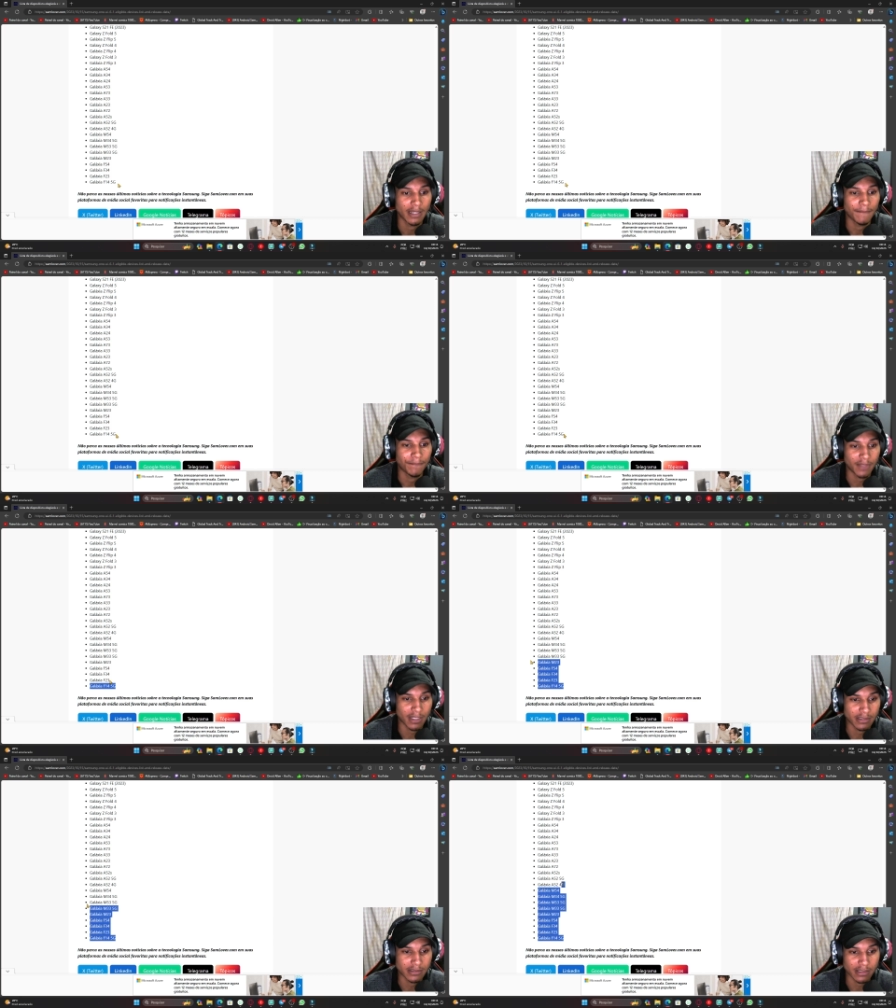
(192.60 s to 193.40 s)

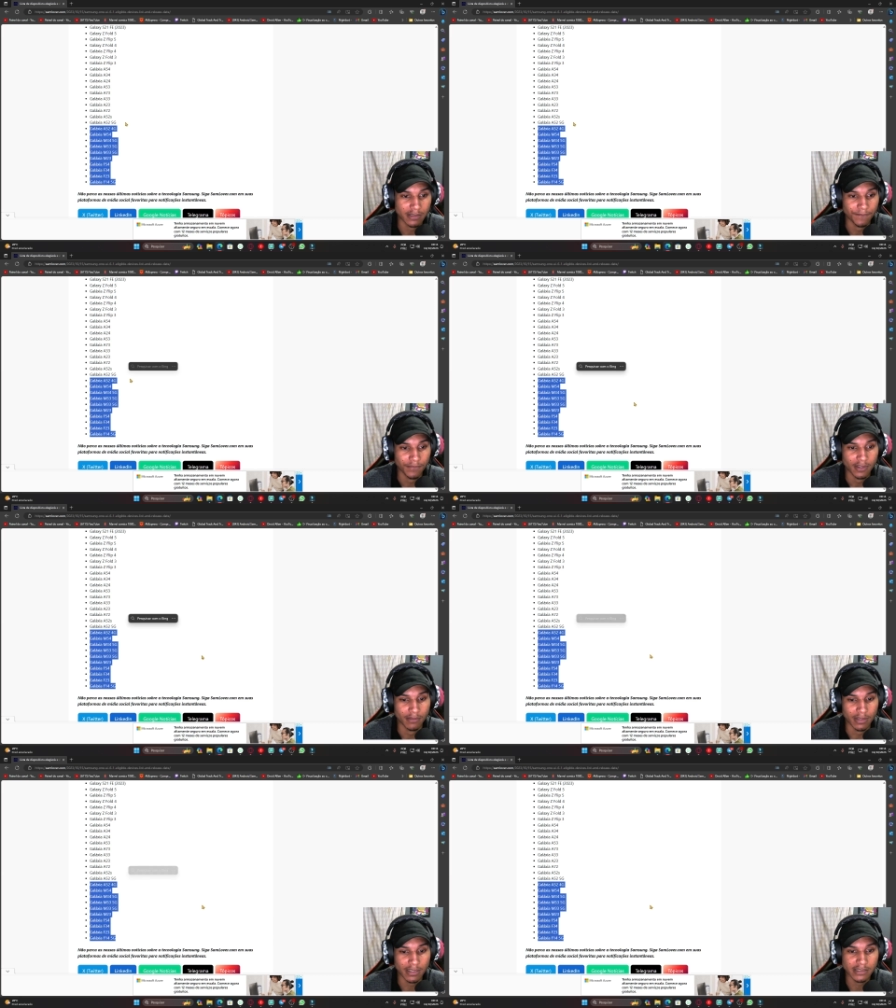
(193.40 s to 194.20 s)
na lista aí.
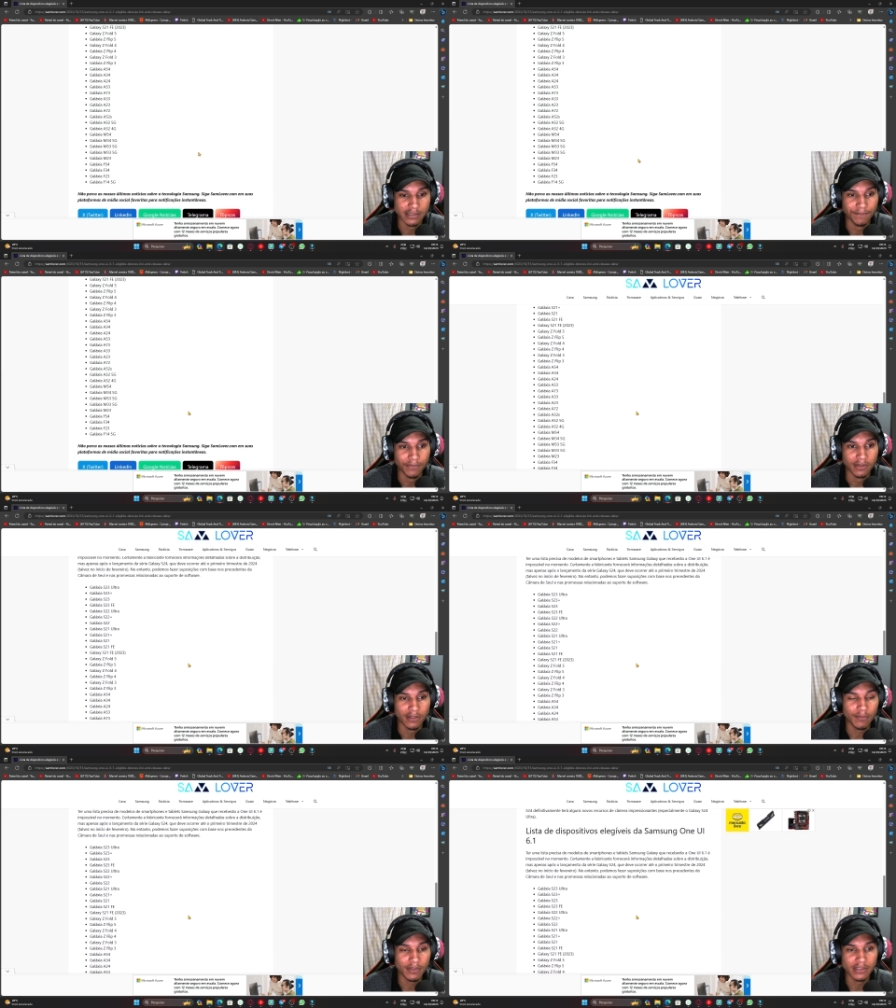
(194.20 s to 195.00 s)
Beleza?
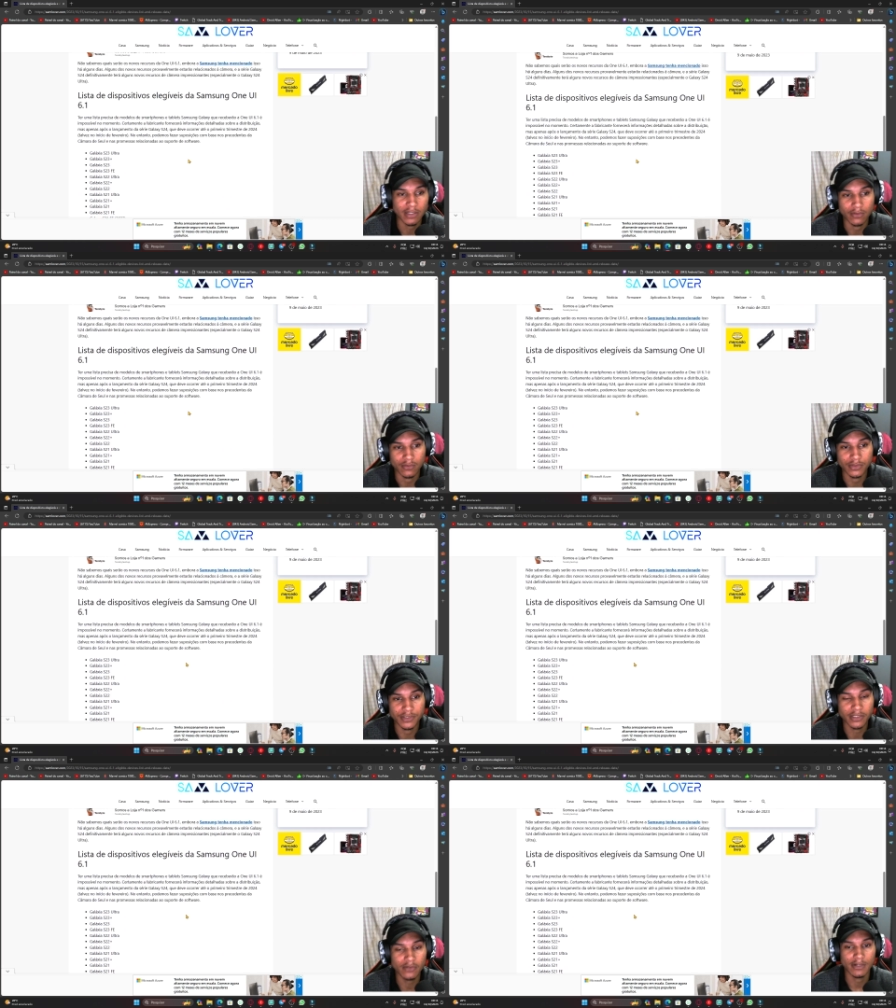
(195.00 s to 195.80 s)
Então, pessoal, o
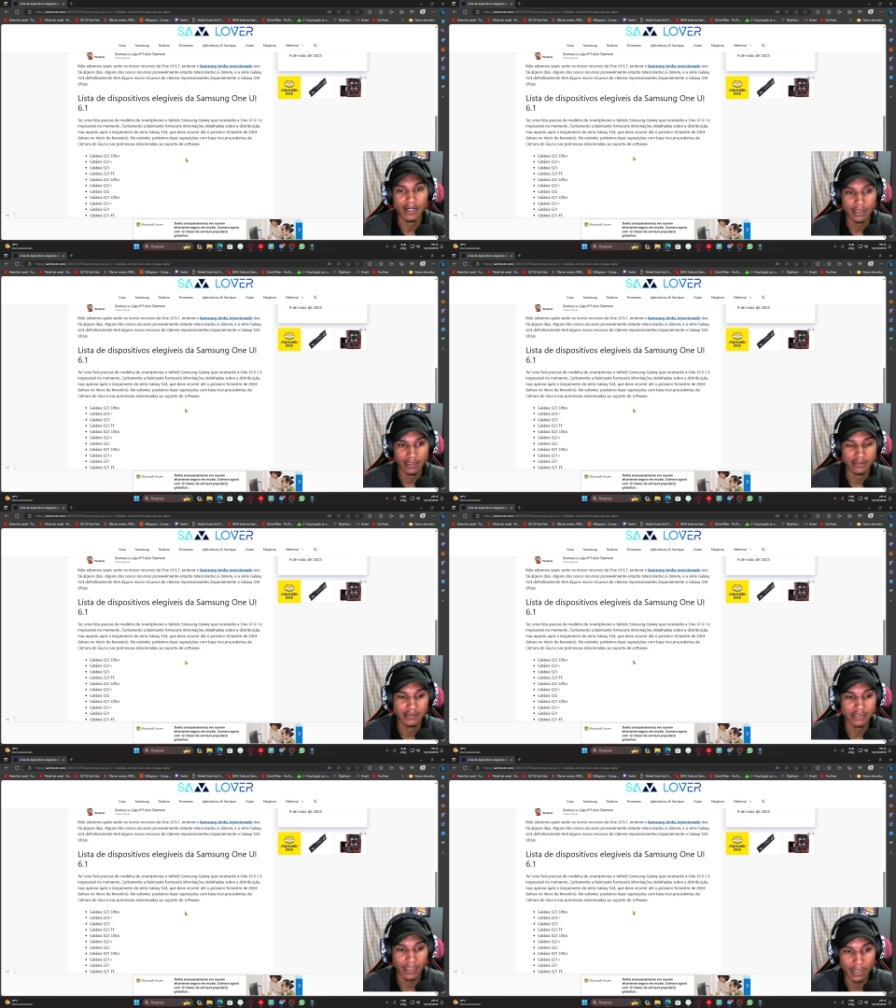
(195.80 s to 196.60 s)
seu Galaxy
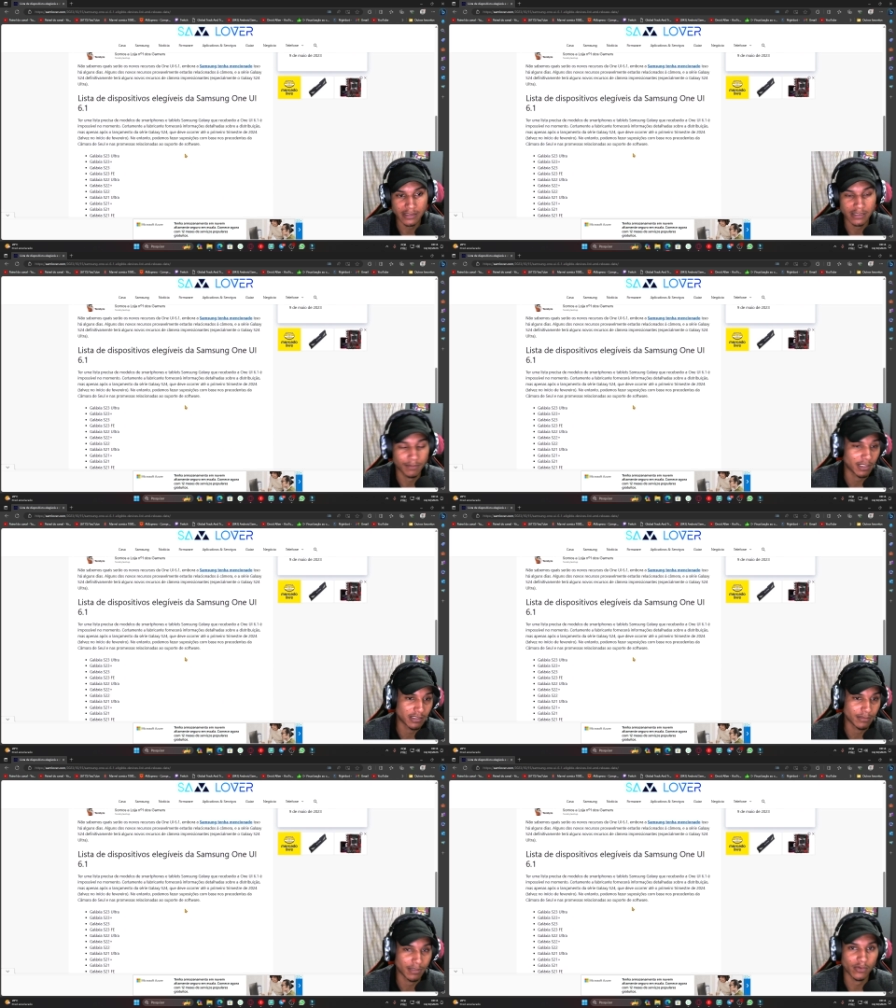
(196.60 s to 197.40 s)
está na lista para
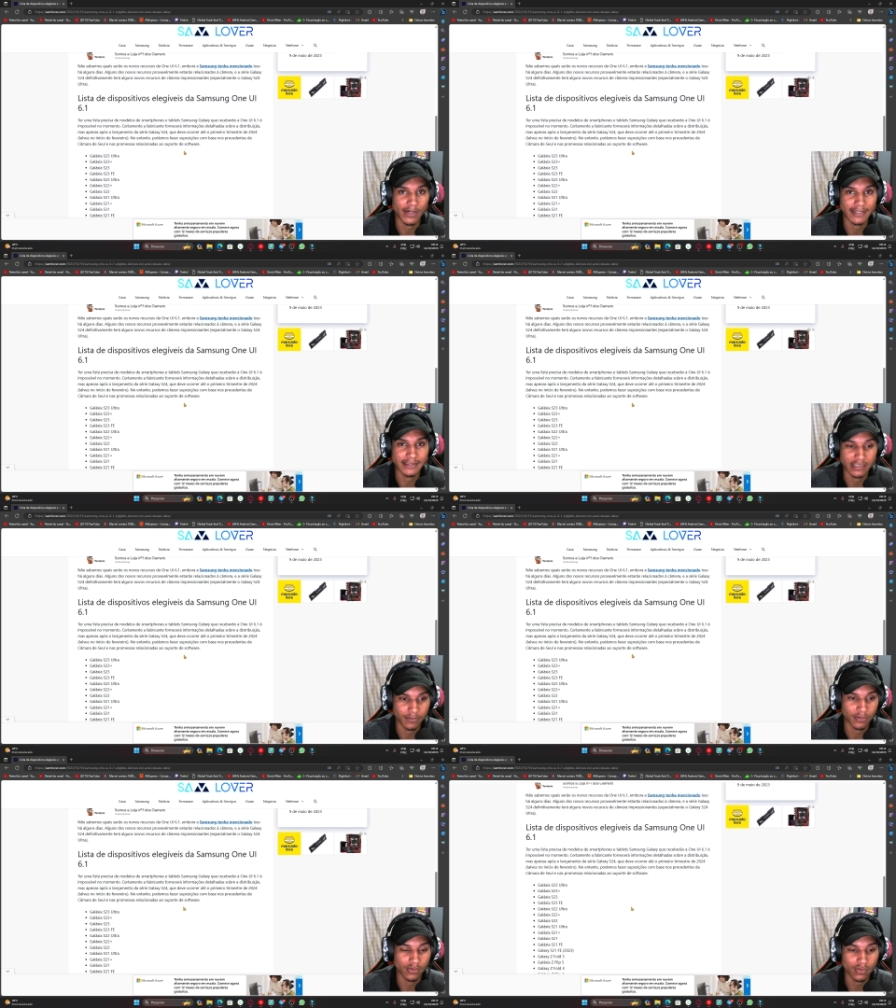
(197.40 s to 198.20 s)
receber a One UI
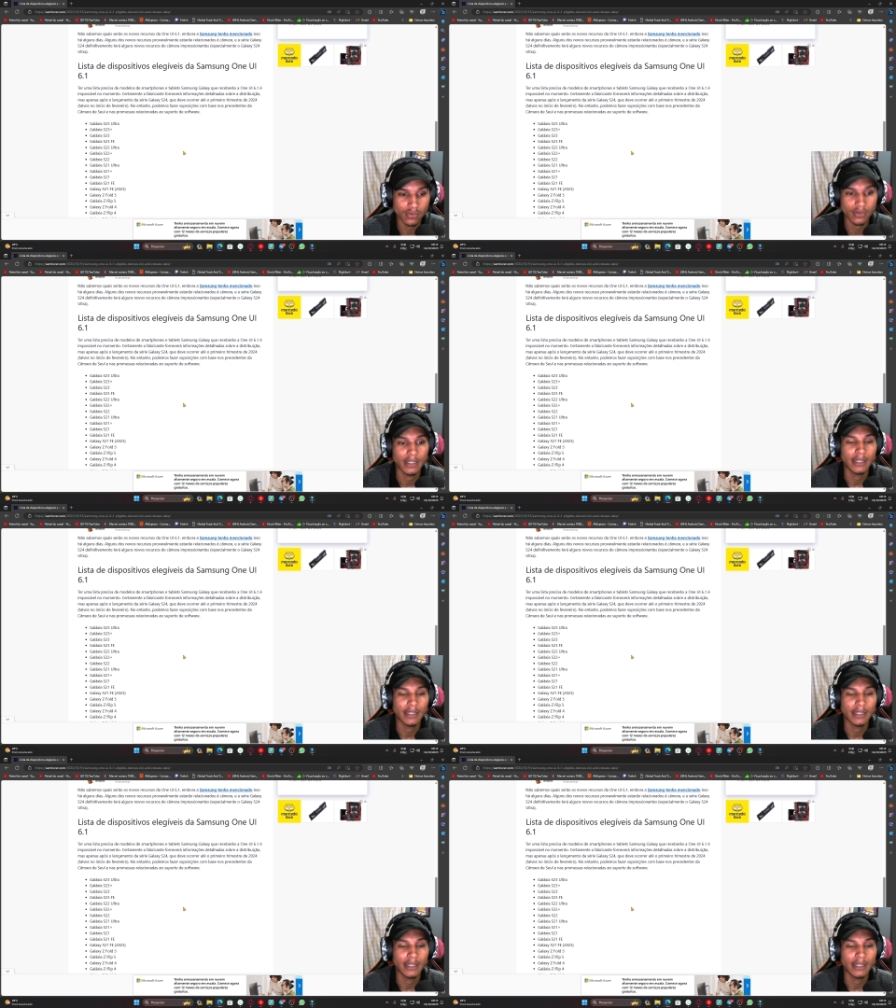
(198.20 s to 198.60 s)
6.1?